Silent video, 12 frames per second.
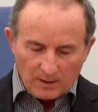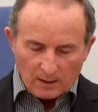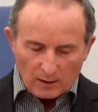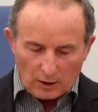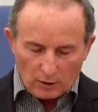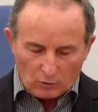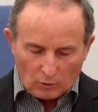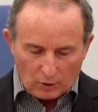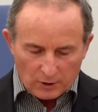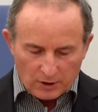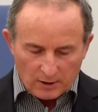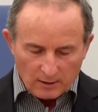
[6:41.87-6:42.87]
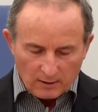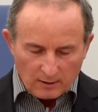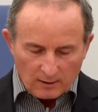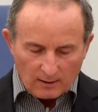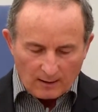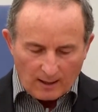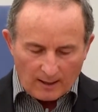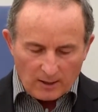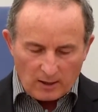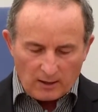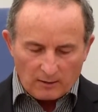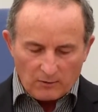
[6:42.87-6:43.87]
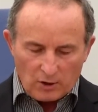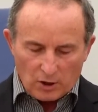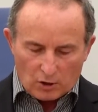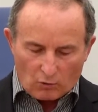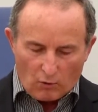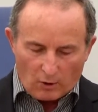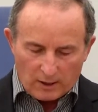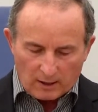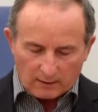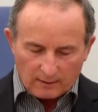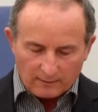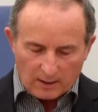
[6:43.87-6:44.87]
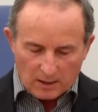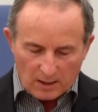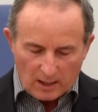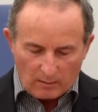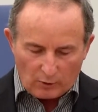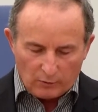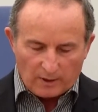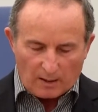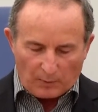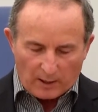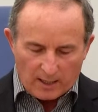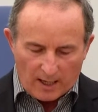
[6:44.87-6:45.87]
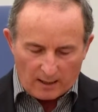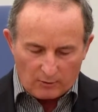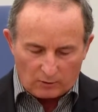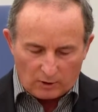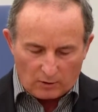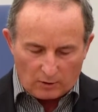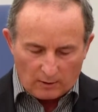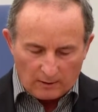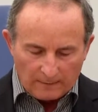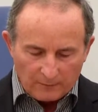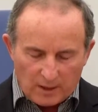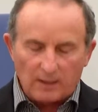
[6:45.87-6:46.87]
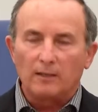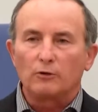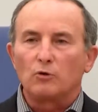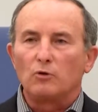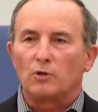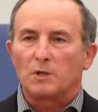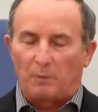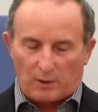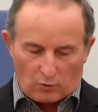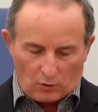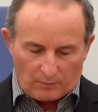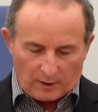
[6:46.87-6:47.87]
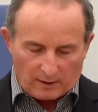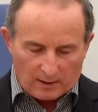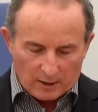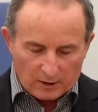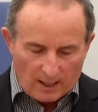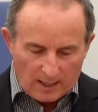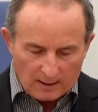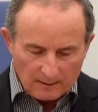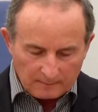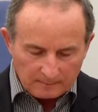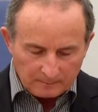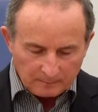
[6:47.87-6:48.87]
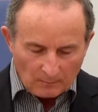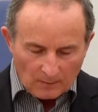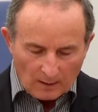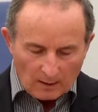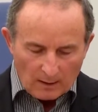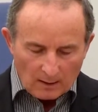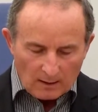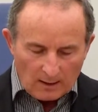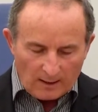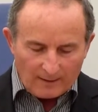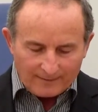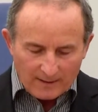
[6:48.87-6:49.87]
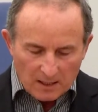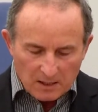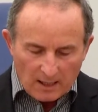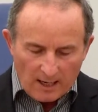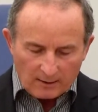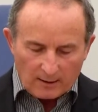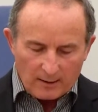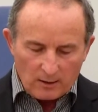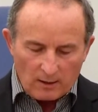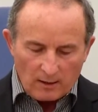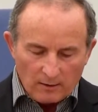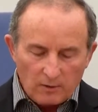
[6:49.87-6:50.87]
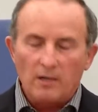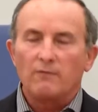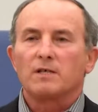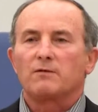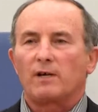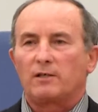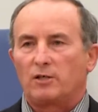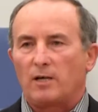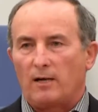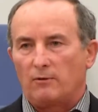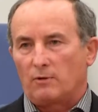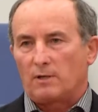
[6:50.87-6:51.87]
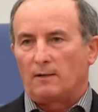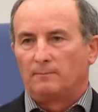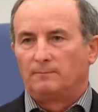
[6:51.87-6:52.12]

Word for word: и дождь, они не сходят на землю, напаяют ее, делают ее способной рождать, и назад они не возвращаются.